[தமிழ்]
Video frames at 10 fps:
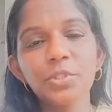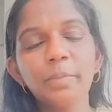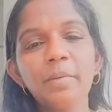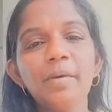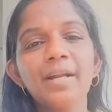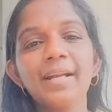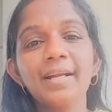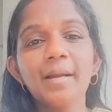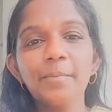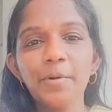சூப்பர்
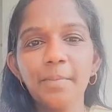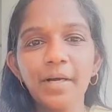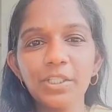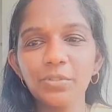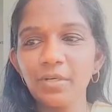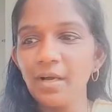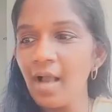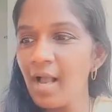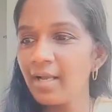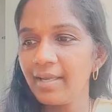மார்க்கெட்லாம் போய் பார்த்தோன்னா
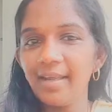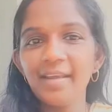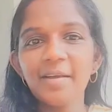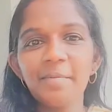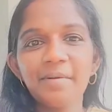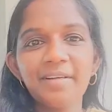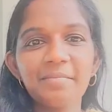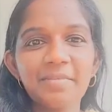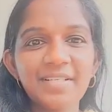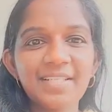ஏகப்பட்ட
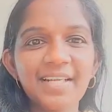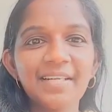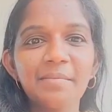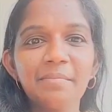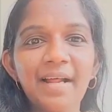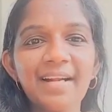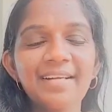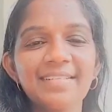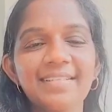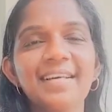ப்ரஷ் ஐட்டம்
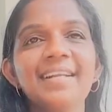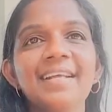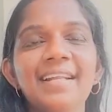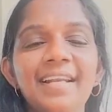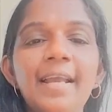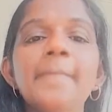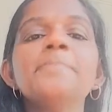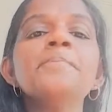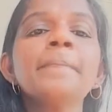பிராண்டட்ஸ்லாம் இருக்குது இல்லையா